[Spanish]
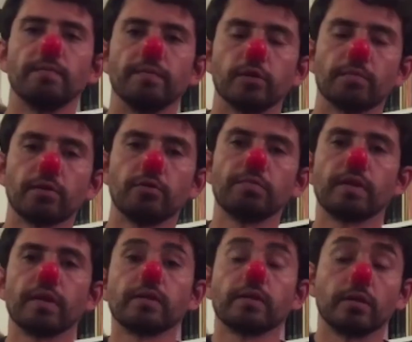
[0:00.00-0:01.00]
más tarde,
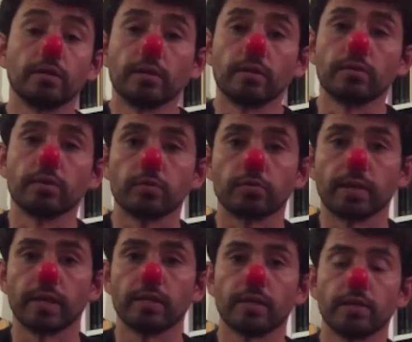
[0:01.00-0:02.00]
no puedes
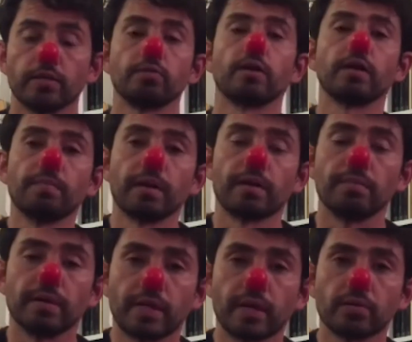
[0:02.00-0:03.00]
perderte a Triciclo
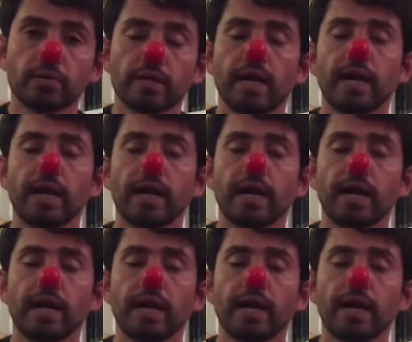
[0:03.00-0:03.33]
Circus Bat